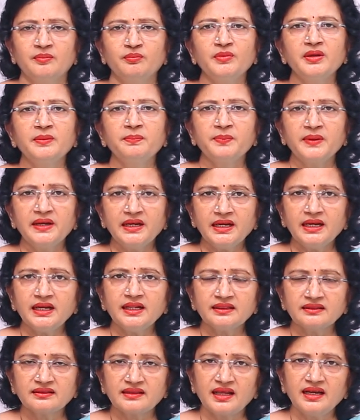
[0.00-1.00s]
మీ పిల్లల
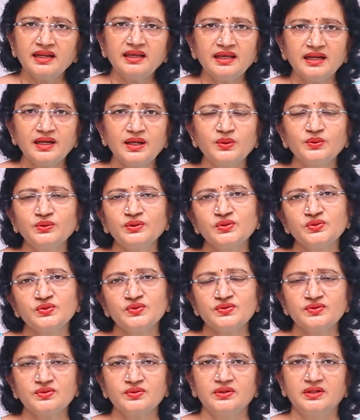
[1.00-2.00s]
తల ఎలా ఉందో
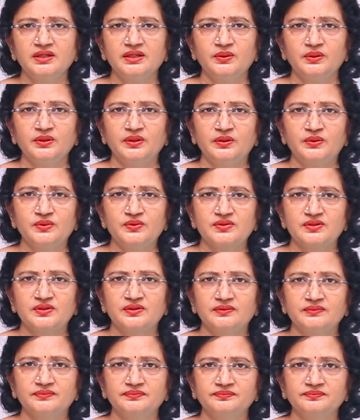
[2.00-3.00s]
చూసుకోండి కొన్ని రోజులు